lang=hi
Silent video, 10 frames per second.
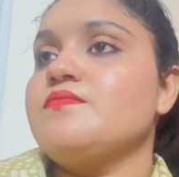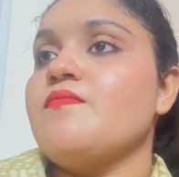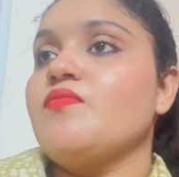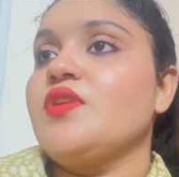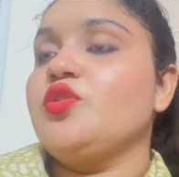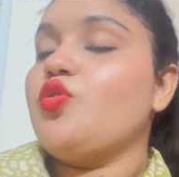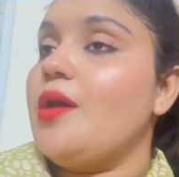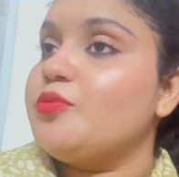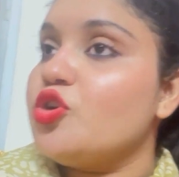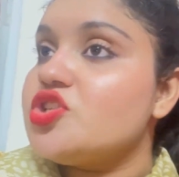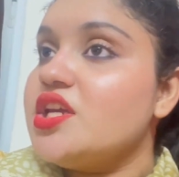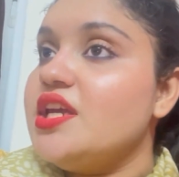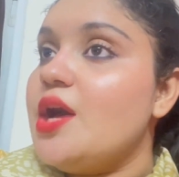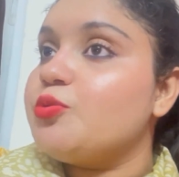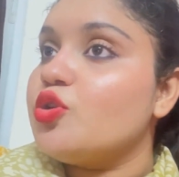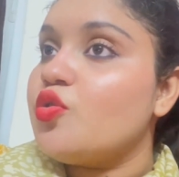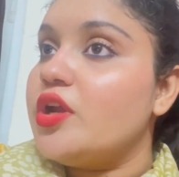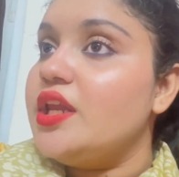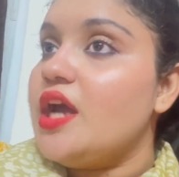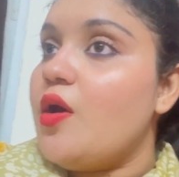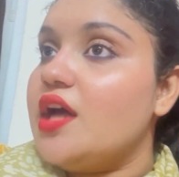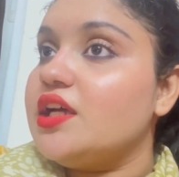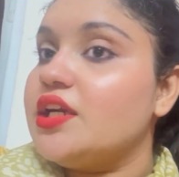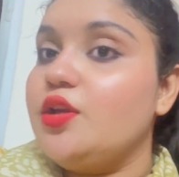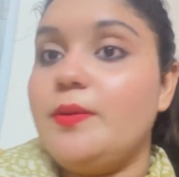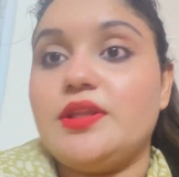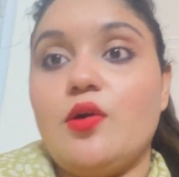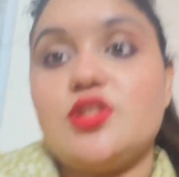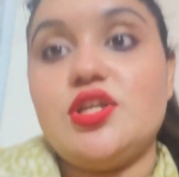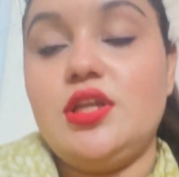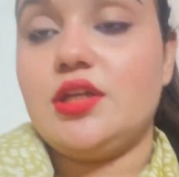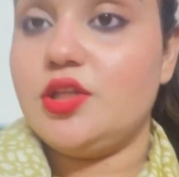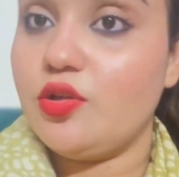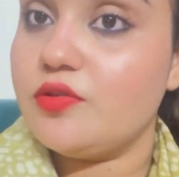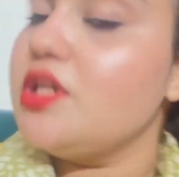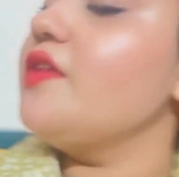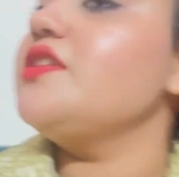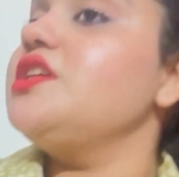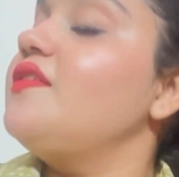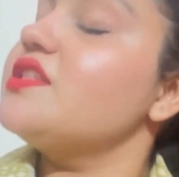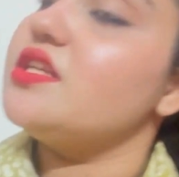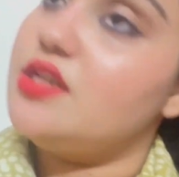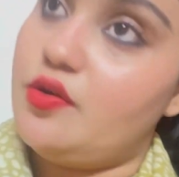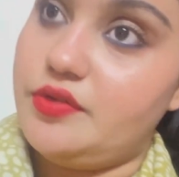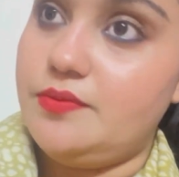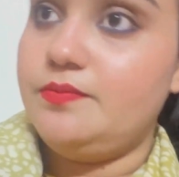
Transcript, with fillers: आएंगे तो अब तो चाहिए अब तो थोड़े ले आओ आधा किलो बताओ अच्छे नहीं लगते तो ठीक है वजीराबाद से ले आओ फिर